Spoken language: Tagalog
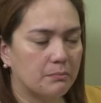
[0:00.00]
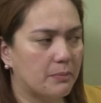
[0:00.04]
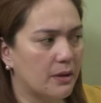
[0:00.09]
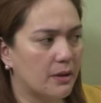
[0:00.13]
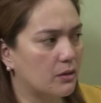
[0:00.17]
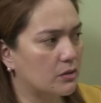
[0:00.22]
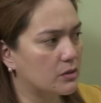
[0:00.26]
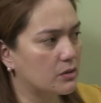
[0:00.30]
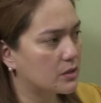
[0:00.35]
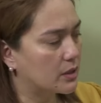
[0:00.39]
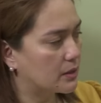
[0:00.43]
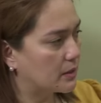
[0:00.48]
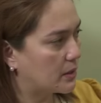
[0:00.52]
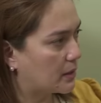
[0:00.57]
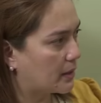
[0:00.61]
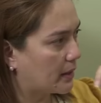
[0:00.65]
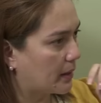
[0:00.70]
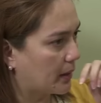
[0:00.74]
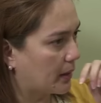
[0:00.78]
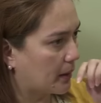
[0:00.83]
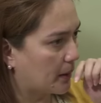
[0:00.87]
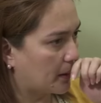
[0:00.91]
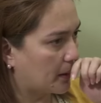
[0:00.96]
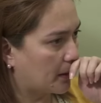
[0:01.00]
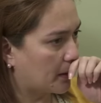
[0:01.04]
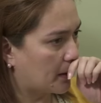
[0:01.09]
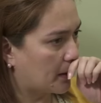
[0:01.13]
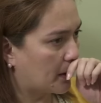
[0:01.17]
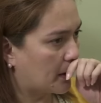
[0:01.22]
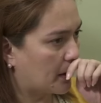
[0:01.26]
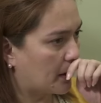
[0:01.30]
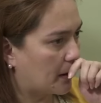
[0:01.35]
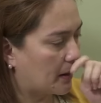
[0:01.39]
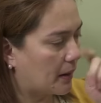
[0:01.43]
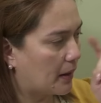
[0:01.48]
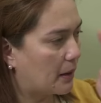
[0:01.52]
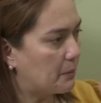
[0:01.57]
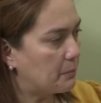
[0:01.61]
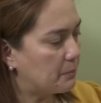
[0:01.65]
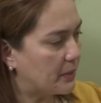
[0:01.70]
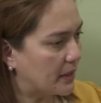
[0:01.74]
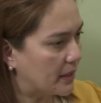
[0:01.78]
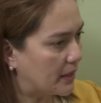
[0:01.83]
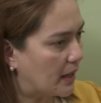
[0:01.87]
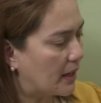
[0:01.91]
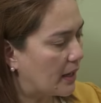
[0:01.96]
Pero sandali,
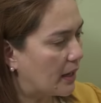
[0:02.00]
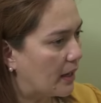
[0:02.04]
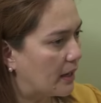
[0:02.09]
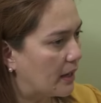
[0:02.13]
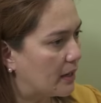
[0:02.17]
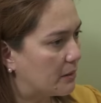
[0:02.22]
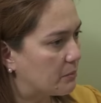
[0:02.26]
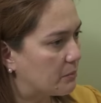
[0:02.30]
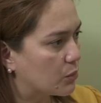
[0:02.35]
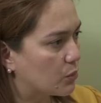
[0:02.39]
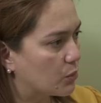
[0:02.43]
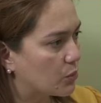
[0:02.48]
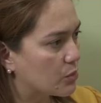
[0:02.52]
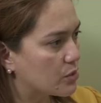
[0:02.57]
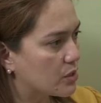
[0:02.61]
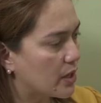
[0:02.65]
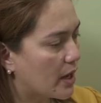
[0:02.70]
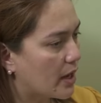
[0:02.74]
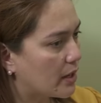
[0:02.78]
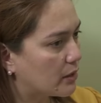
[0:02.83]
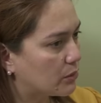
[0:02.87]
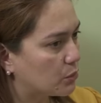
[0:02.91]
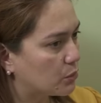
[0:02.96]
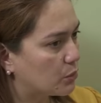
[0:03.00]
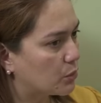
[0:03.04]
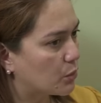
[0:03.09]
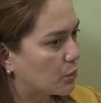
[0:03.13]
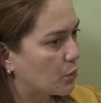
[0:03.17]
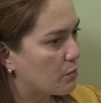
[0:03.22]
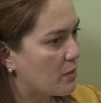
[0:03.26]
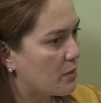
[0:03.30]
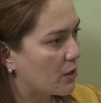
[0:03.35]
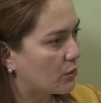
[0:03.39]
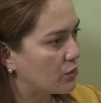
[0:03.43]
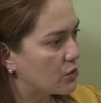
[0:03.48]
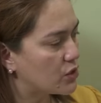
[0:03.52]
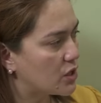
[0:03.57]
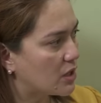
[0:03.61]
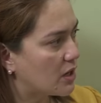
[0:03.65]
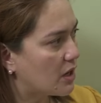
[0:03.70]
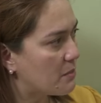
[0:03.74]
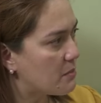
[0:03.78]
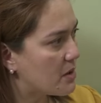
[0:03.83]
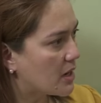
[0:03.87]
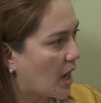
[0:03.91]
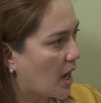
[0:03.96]
ang pagkakaalam ko, si Arturo, meron
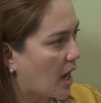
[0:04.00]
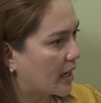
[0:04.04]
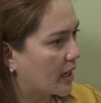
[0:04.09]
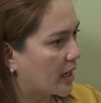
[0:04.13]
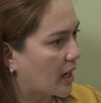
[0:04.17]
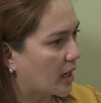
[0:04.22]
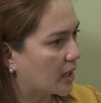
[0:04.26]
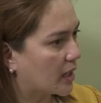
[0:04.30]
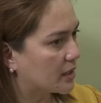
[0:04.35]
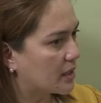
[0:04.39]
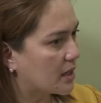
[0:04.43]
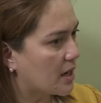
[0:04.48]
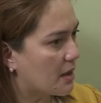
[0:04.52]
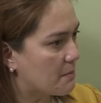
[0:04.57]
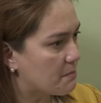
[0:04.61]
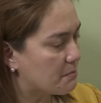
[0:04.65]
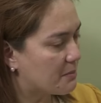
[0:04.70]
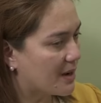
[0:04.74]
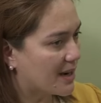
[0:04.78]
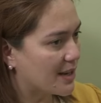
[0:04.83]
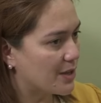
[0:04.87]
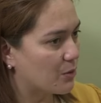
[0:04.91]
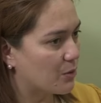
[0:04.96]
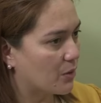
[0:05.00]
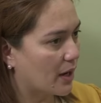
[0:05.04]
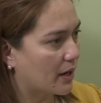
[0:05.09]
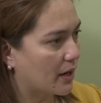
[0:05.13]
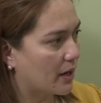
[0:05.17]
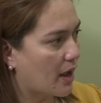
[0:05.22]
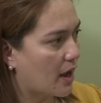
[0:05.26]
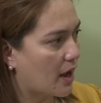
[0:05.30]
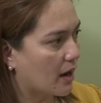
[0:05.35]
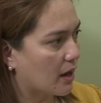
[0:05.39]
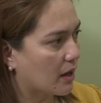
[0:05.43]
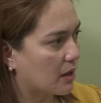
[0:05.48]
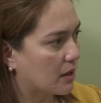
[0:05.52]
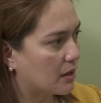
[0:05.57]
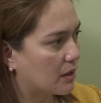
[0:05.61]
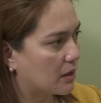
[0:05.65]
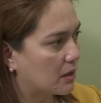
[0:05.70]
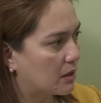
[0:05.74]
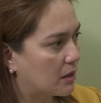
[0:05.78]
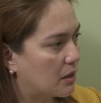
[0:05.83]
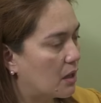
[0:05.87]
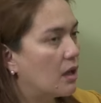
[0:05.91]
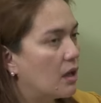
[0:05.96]
siyang kamag-anak na kambalyong anak.
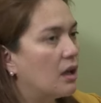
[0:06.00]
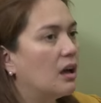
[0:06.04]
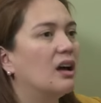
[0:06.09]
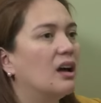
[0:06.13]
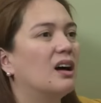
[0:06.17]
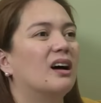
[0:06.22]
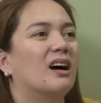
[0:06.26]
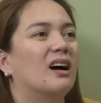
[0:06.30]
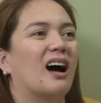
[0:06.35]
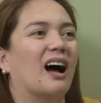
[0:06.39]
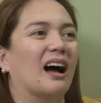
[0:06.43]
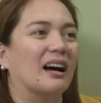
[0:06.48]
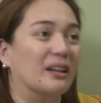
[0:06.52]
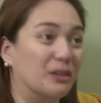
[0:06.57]
Ay, na.